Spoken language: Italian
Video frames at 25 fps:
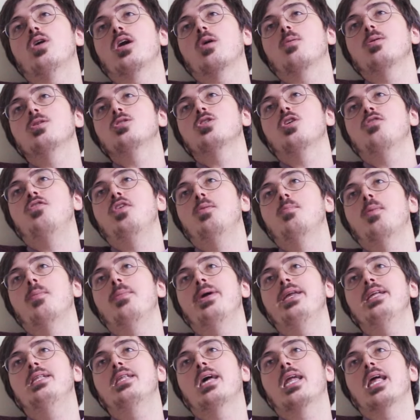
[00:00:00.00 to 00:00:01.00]
Ora, questo film
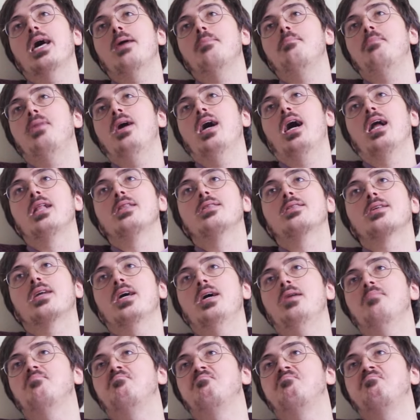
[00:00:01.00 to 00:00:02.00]
meriterebbe
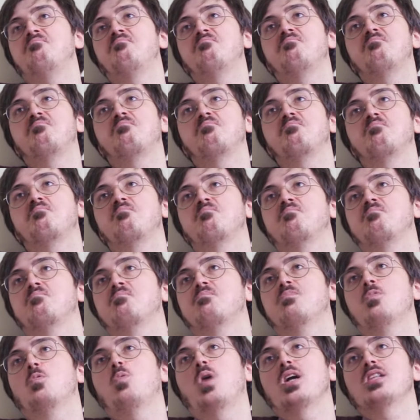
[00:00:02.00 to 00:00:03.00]
altre
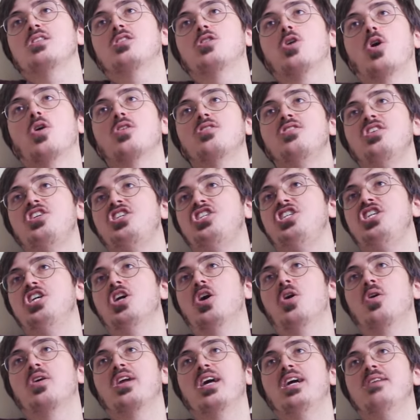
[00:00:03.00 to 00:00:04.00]
14
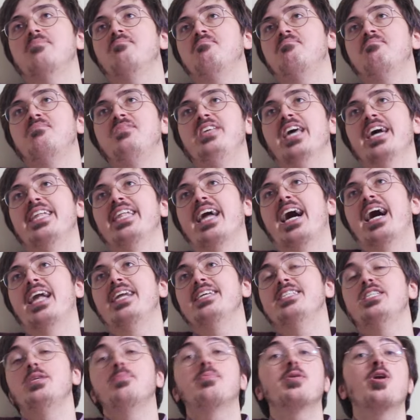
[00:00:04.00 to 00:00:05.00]
ore di
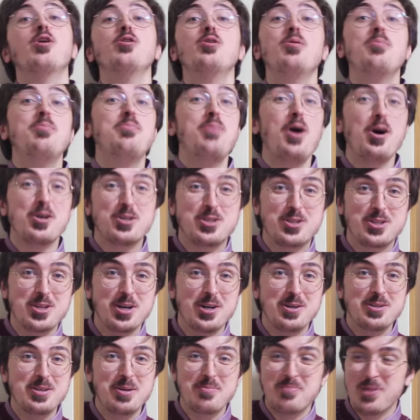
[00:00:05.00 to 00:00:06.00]
analisi, però non
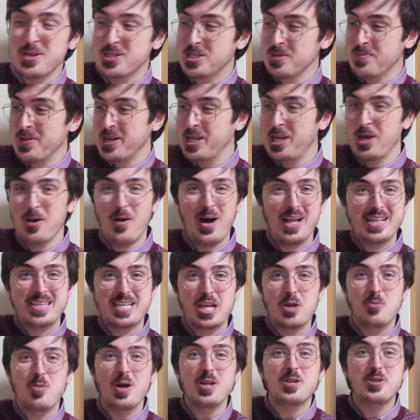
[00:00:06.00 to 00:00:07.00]
posso, non posso perché ho
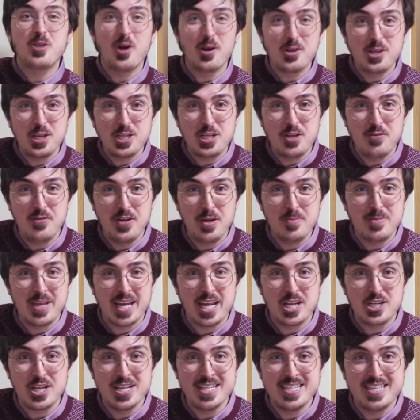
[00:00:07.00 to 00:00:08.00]
altri 14 film da
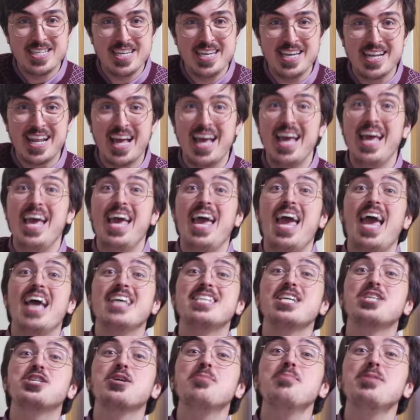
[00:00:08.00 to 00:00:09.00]
recensire e
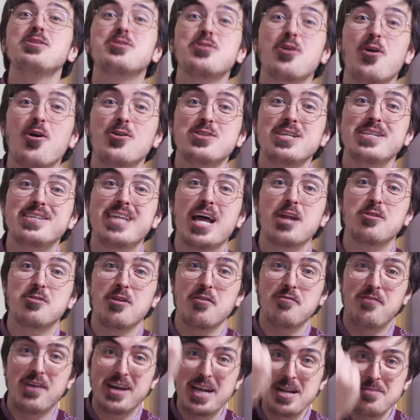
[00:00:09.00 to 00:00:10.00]
se ci ho messo così
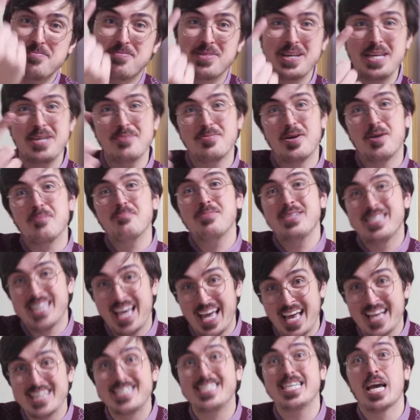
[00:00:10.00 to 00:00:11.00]
tanto a fare il primo, mi
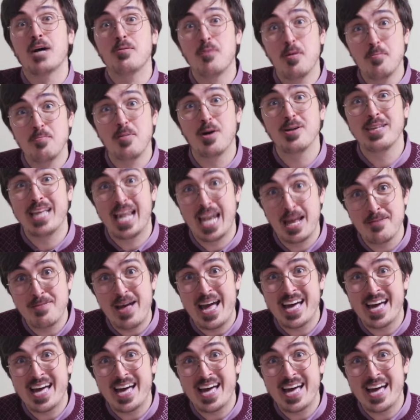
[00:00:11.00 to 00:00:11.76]
sa che siamo un po' nella